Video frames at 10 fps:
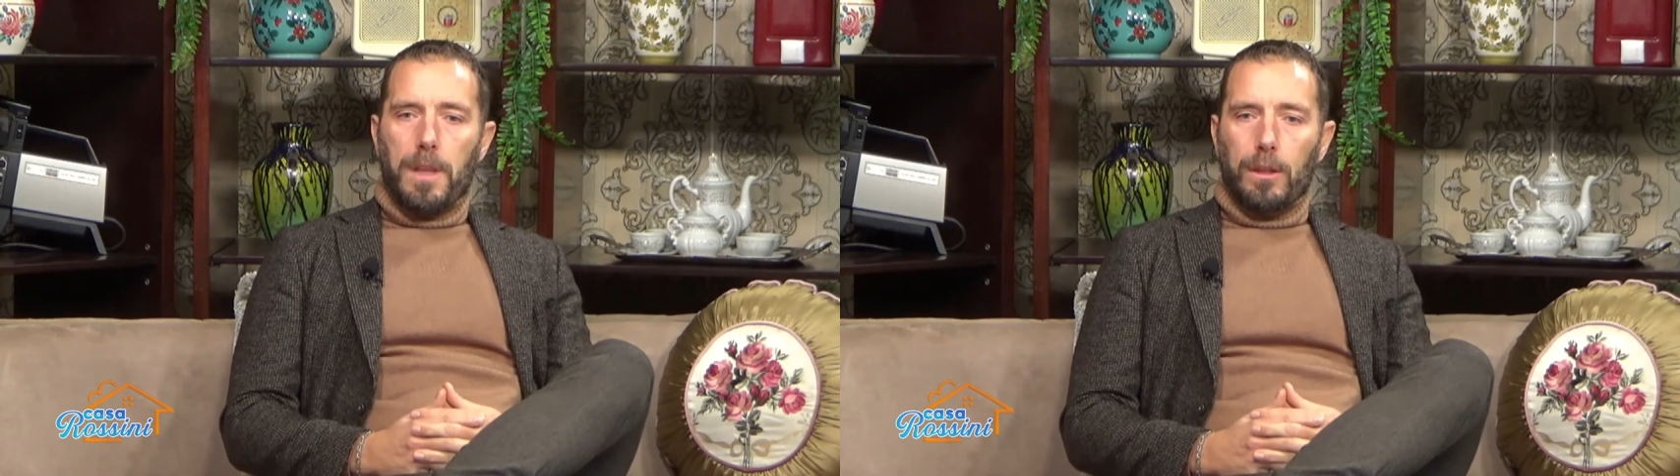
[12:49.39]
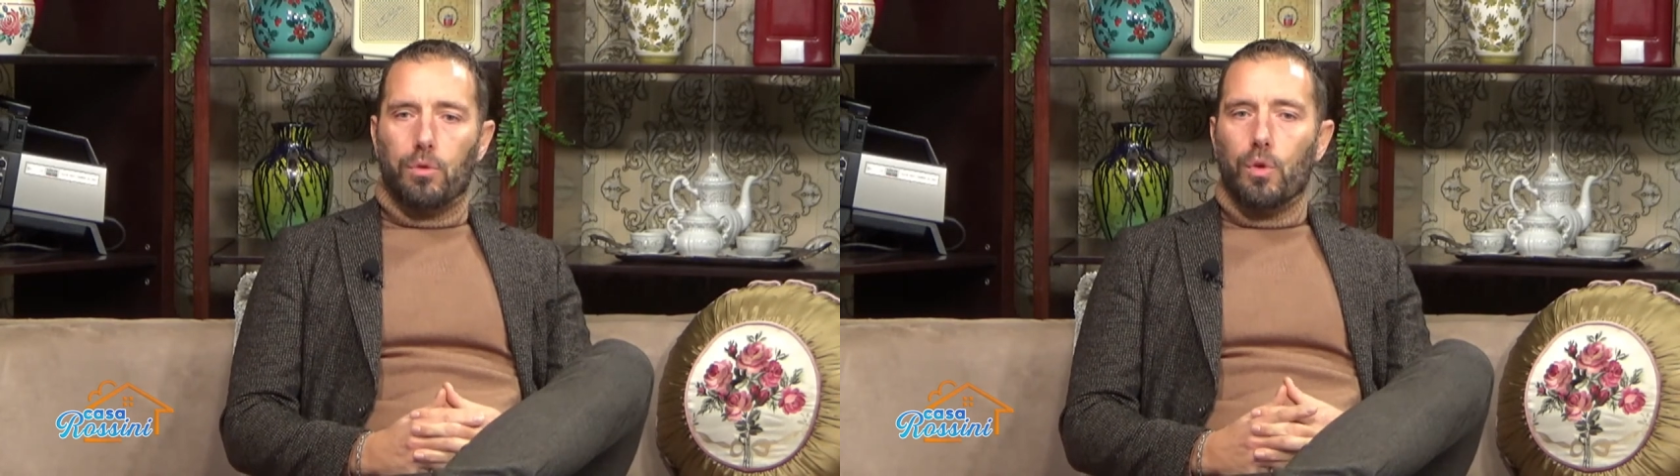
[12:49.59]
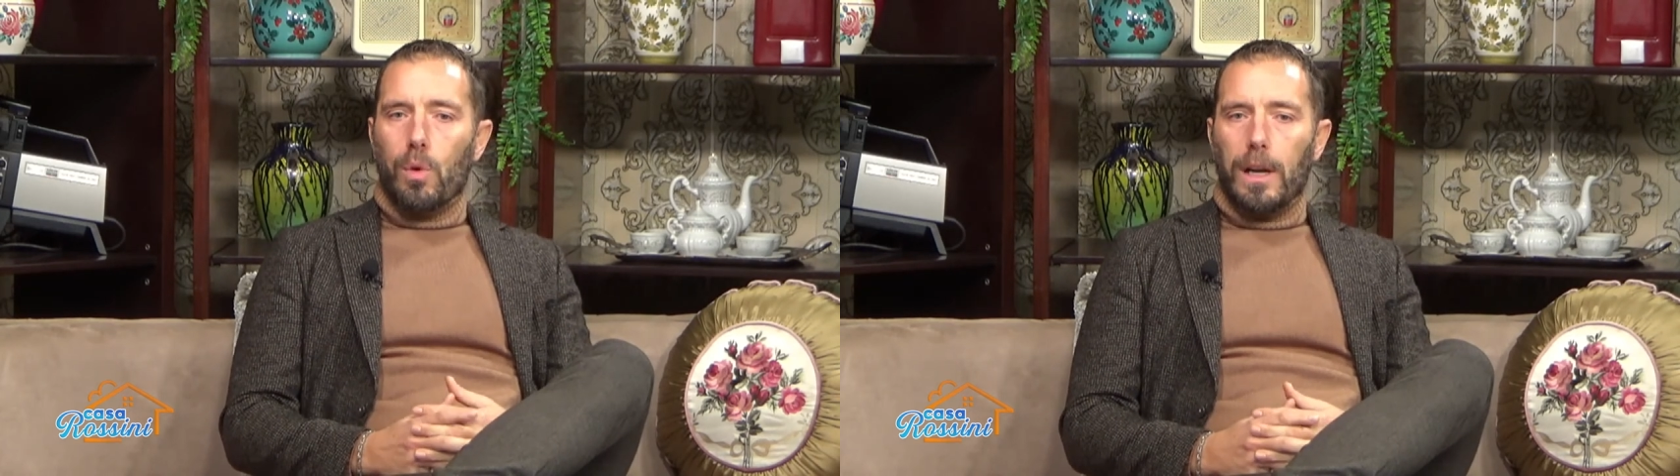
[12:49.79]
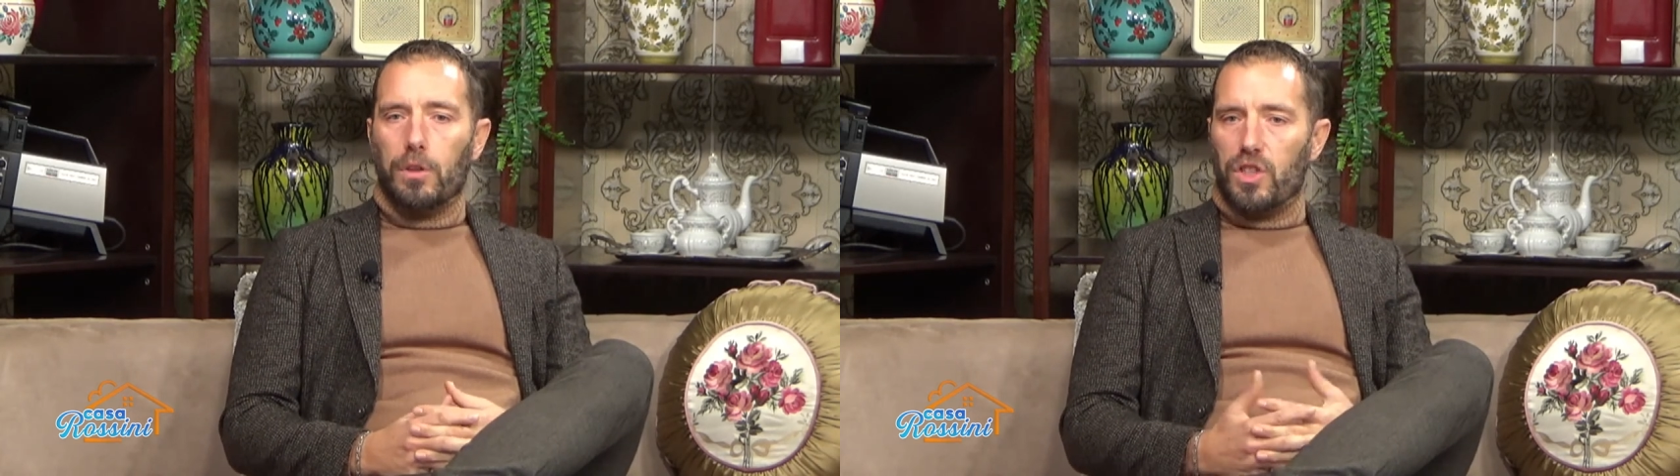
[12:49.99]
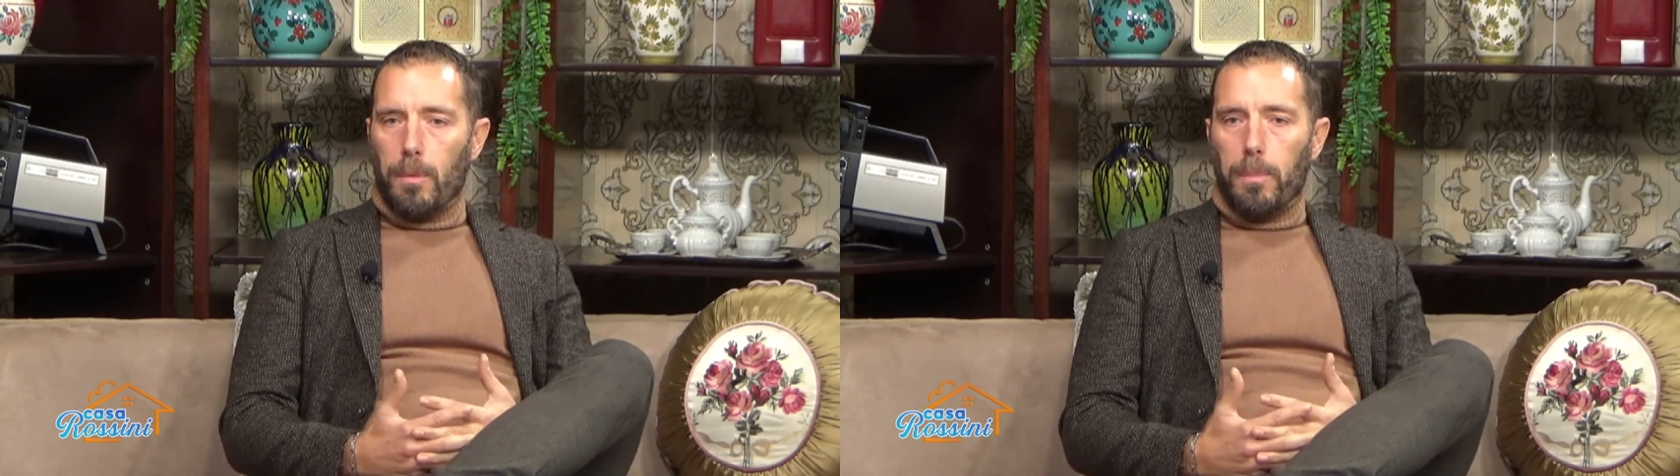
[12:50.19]
e tutto
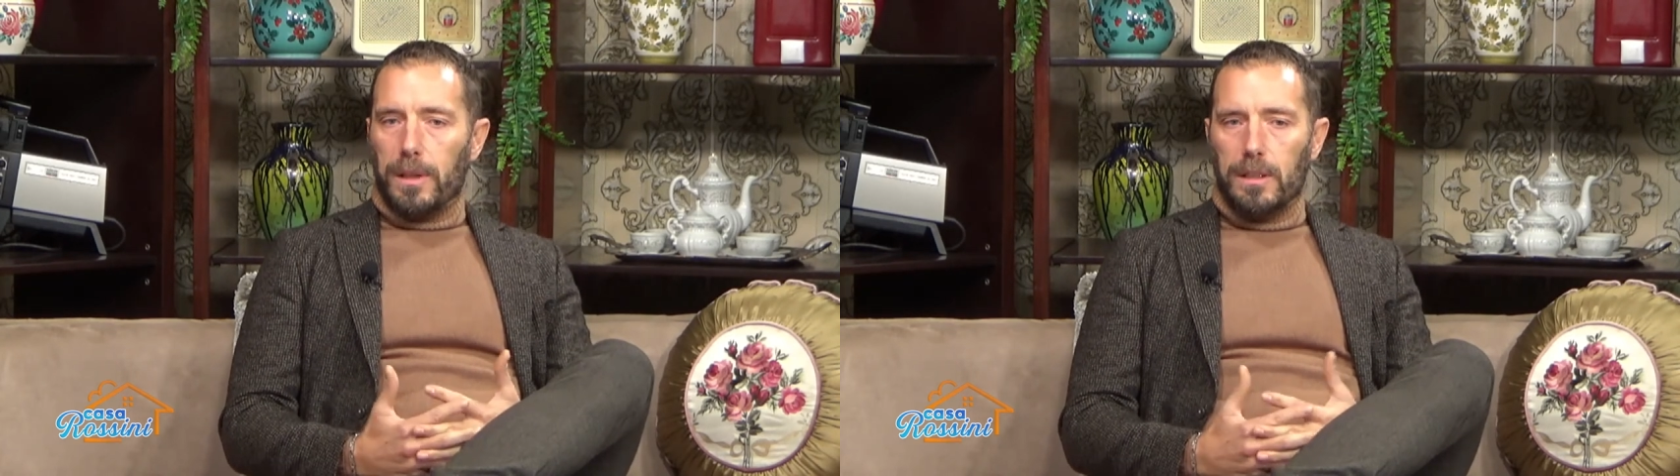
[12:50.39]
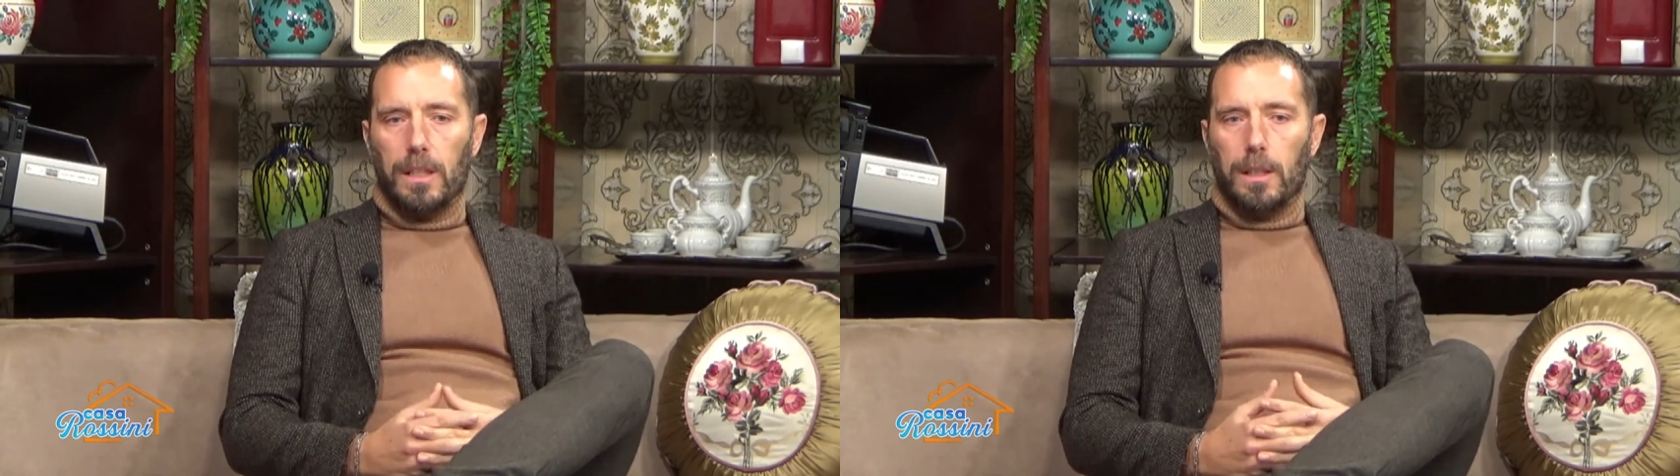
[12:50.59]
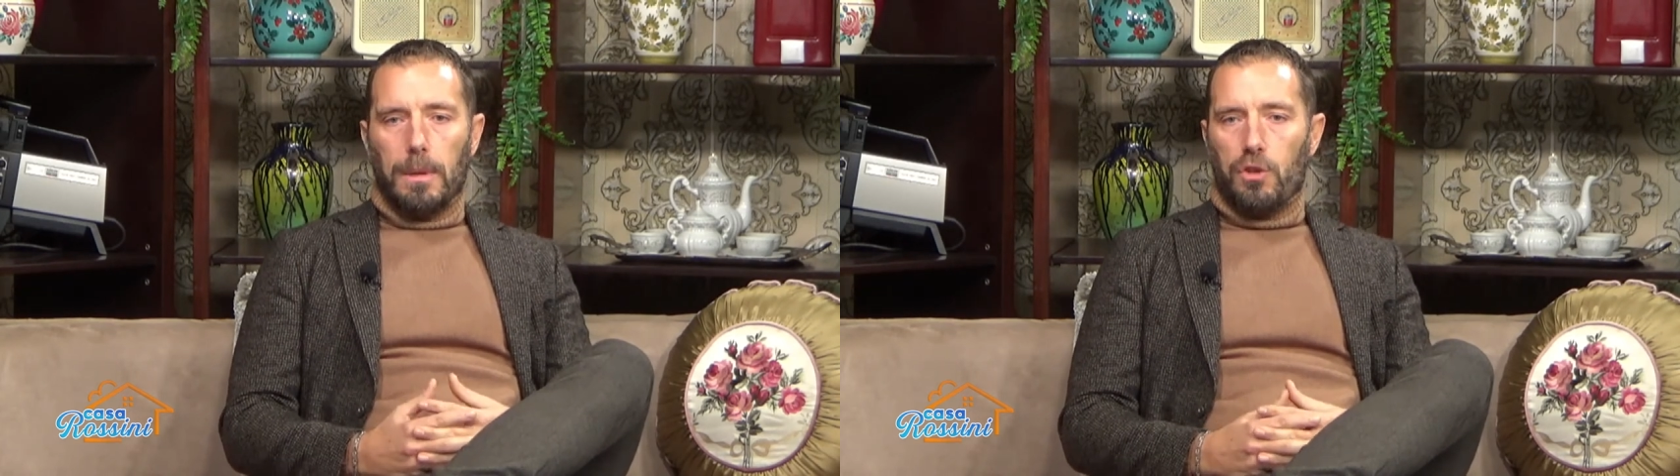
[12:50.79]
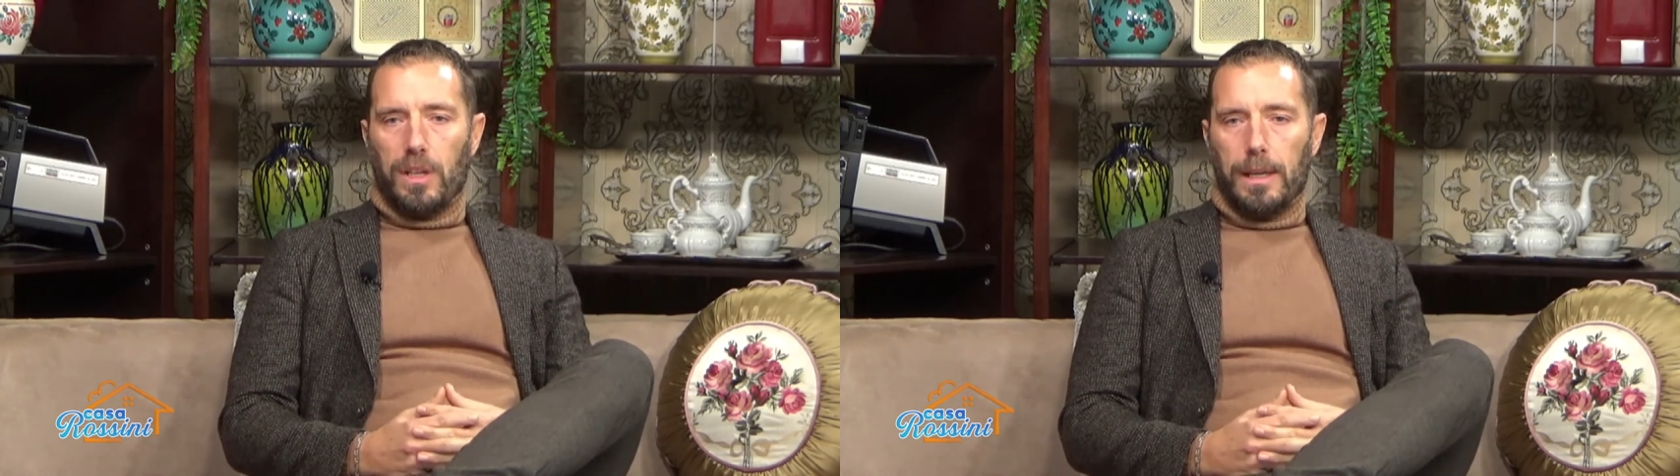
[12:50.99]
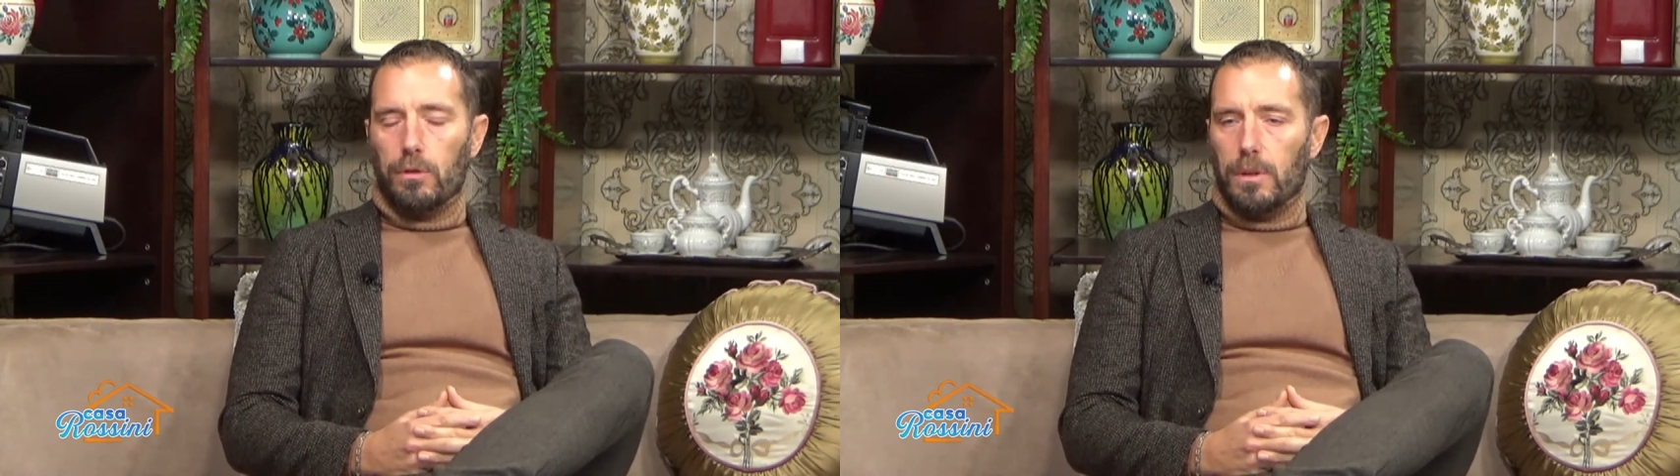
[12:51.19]
quanto, siamo partiti e abbiamo
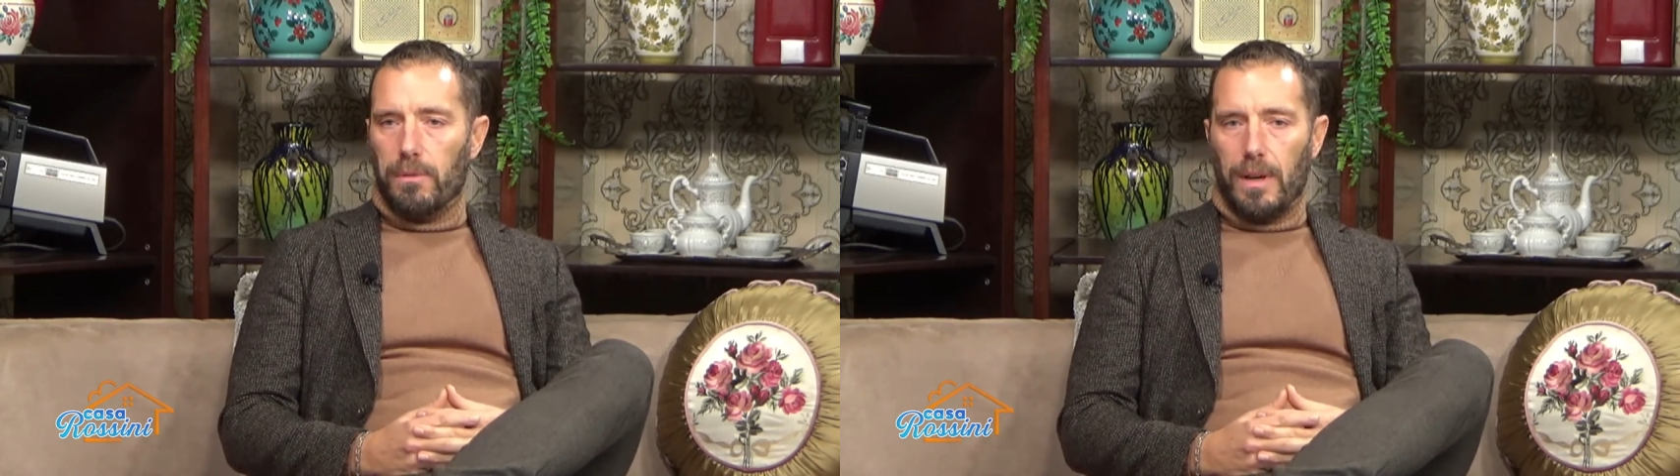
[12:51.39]
cercato di